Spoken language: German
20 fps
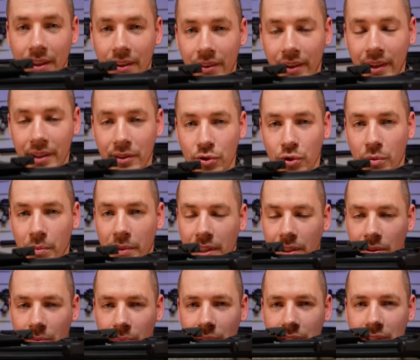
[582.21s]
Das heißt schon
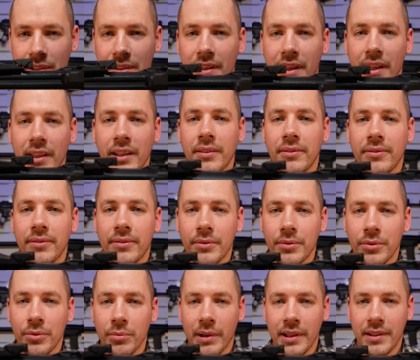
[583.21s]
mal ein bisschen länger
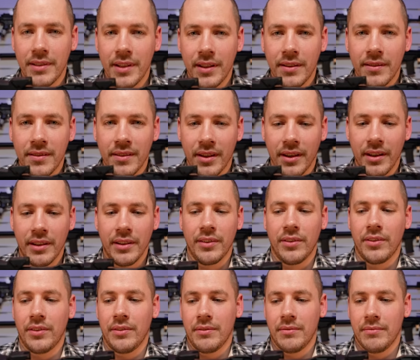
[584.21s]
übersetzt
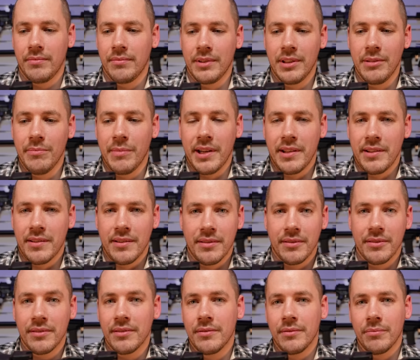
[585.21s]
als die
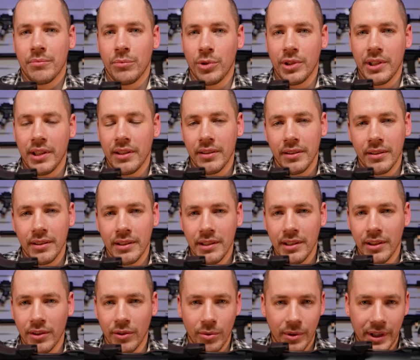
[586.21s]
meisten Modelle, die
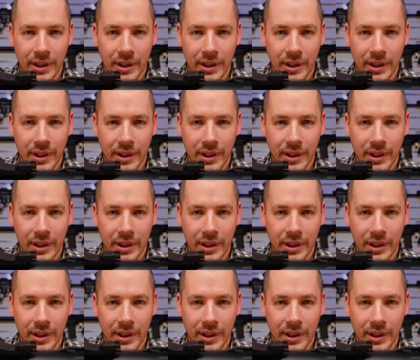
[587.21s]
ihr so